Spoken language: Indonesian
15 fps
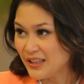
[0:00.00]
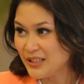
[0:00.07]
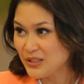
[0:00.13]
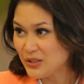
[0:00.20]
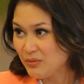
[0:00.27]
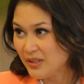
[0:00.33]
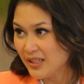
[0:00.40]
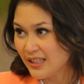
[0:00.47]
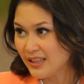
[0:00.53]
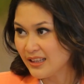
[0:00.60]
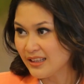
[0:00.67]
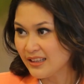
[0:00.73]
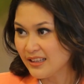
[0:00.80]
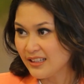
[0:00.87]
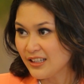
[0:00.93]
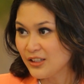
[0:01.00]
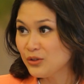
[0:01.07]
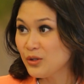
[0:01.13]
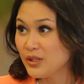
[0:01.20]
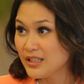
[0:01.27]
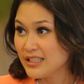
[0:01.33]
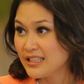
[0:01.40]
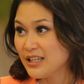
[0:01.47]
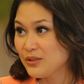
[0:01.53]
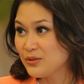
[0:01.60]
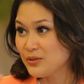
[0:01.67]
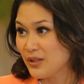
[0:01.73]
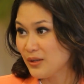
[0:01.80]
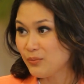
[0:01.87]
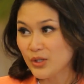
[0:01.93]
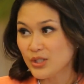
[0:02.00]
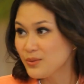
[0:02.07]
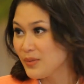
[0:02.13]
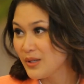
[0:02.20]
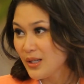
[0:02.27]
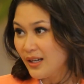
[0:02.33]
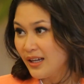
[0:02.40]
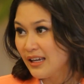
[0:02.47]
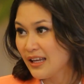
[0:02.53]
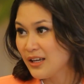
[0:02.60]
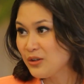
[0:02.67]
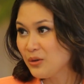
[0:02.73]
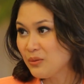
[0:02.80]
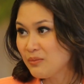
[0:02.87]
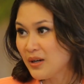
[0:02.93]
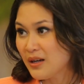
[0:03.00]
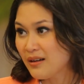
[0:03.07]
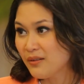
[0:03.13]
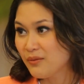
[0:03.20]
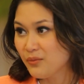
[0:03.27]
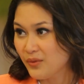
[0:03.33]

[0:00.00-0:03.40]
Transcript: fighting spirit. Ya. Itu hanya satu, pasti banyak yang lain dong Pak.